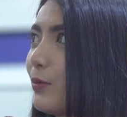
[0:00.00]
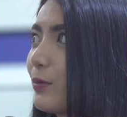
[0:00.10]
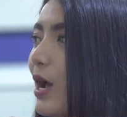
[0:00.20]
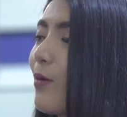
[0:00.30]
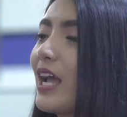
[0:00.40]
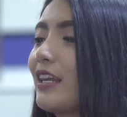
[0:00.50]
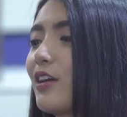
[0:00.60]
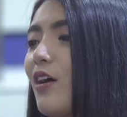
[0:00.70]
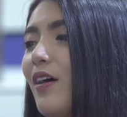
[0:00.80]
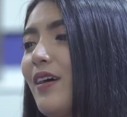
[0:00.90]
อายุเท่ากัน
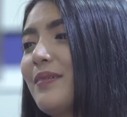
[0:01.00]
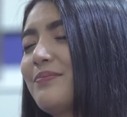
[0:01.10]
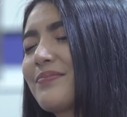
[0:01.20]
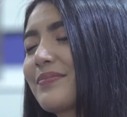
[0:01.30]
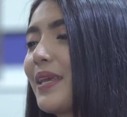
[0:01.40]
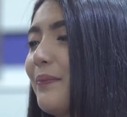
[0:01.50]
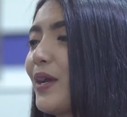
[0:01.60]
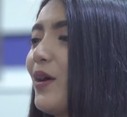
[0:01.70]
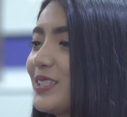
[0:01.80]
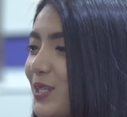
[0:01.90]
ก็ไม่
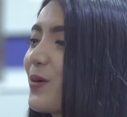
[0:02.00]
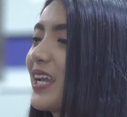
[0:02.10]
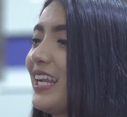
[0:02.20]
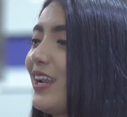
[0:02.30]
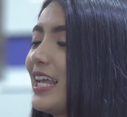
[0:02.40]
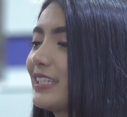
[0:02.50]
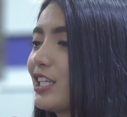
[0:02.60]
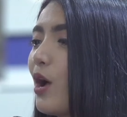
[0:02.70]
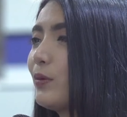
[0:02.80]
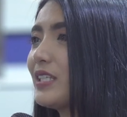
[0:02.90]
ค่อยจะโอเคเท่าไหร่
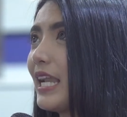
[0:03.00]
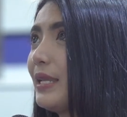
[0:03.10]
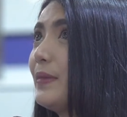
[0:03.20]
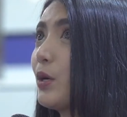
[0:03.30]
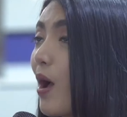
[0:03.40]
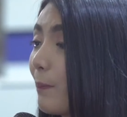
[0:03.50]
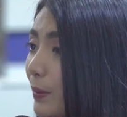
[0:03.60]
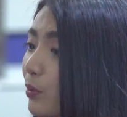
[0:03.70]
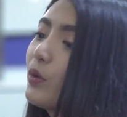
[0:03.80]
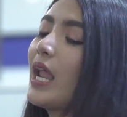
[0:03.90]
ชอบผู้ชายที่มีความเป็
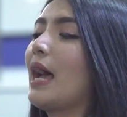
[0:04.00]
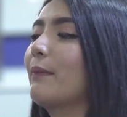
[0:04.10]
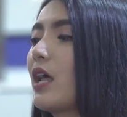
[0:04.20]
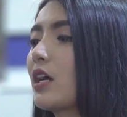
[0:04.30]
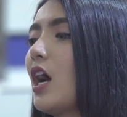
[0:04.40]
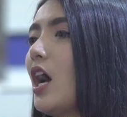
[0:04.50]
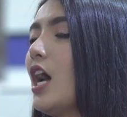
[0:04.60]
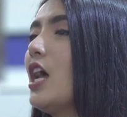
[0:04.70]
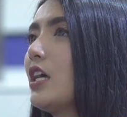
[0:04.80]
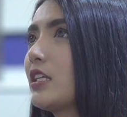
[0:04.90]
นผู้นำแล้วก็
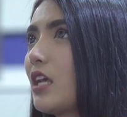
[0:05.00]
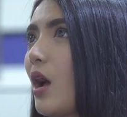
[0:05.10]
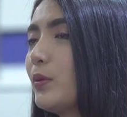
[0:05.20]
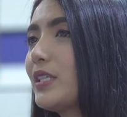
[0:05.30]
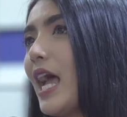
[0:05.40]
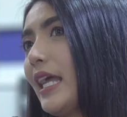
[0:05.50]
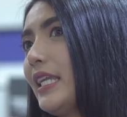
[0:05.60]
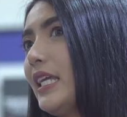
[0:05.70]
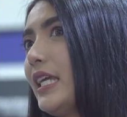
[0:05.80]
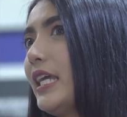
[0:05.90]
ชอบผู้ชาย
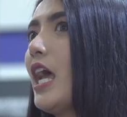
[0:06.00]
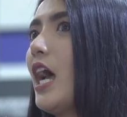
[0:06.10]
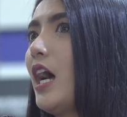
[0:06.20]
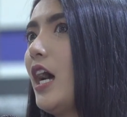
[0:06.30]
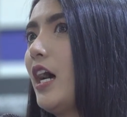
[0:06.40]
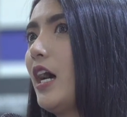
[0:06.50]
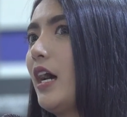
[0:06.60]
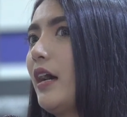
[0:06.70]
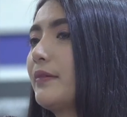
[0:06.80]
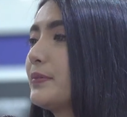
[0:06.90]
ที่
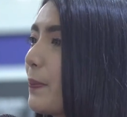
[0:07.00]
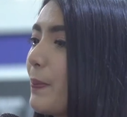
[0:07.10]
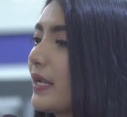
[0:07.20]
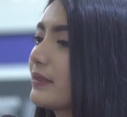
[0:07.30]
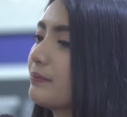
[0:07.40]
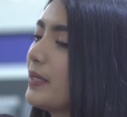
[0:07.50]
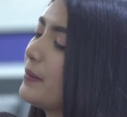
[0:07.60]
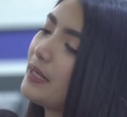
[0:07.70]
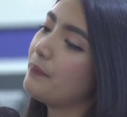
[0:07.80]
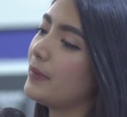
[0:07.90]
สเปคไม่
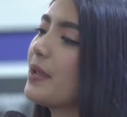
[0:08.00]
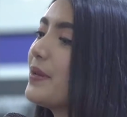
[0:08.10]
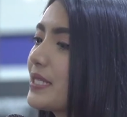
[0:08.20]
ได้